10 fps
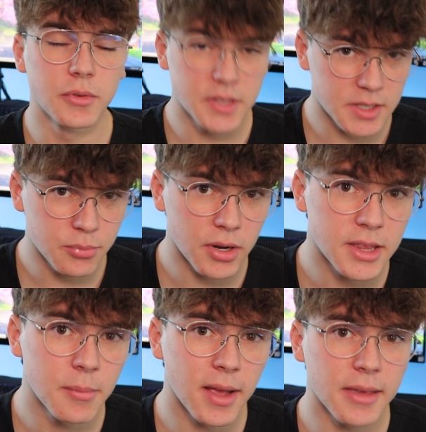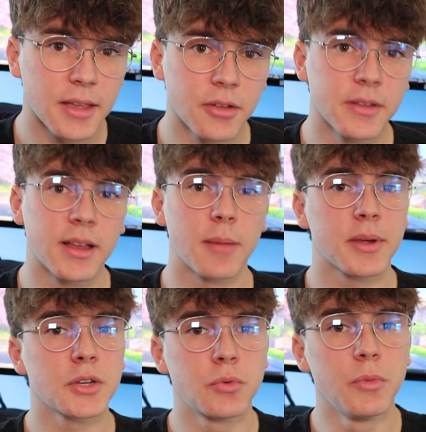Donc ça, c'est pour les caméras Canon.
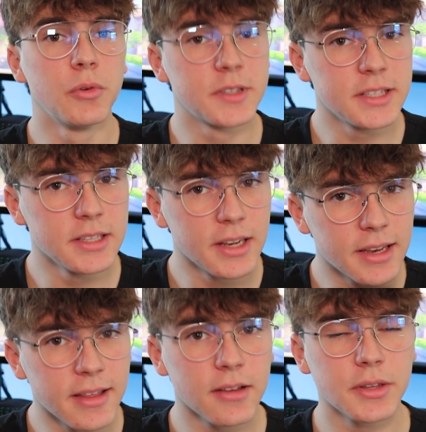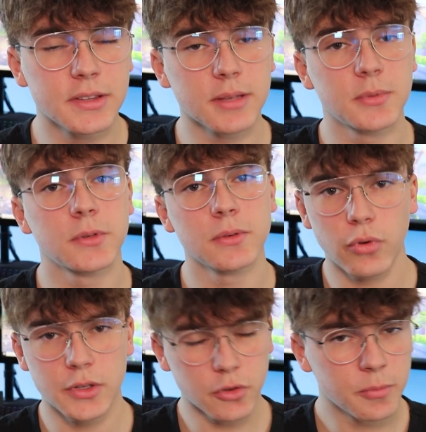Après, je vous mets aussi les liens en description
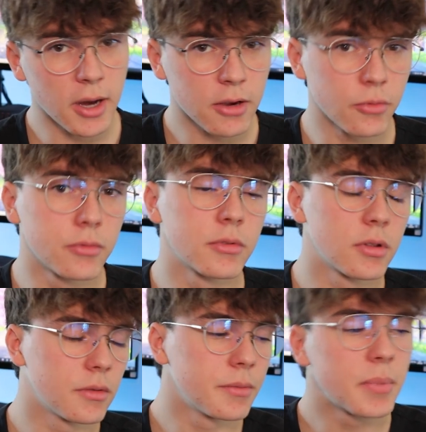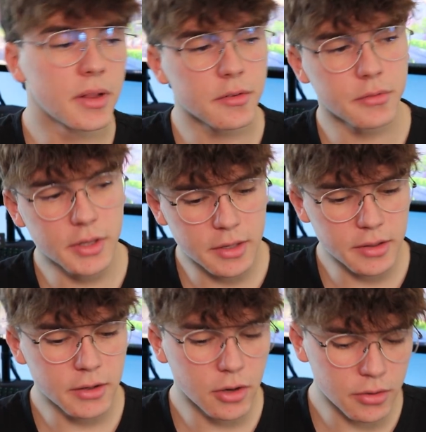pour les autres marques, donc Panasonic,
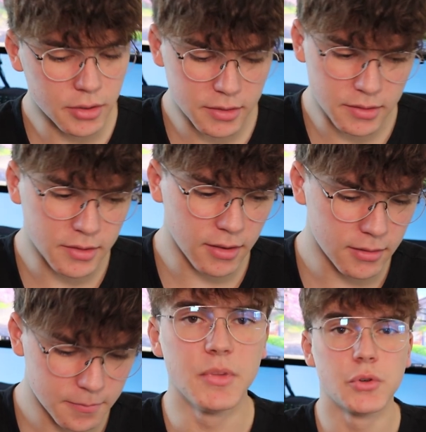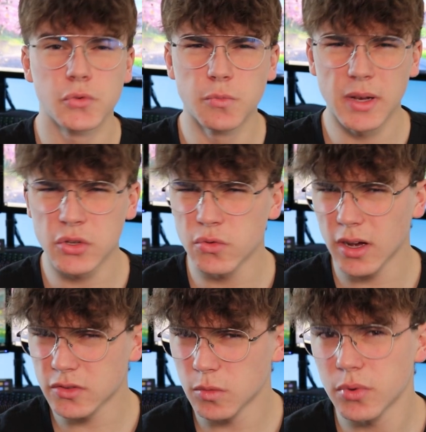Nikon, etc. Mais je suis pas
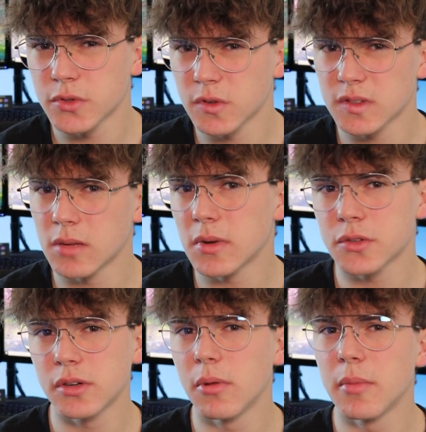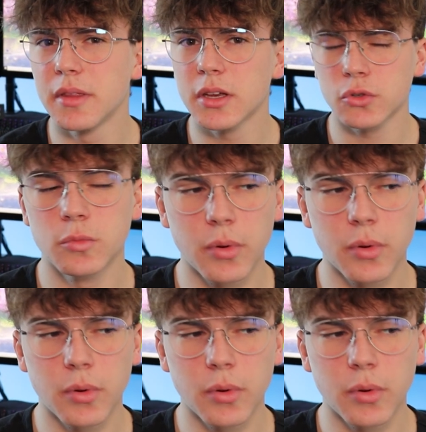sûr à 100% que ça marche de la même manière, je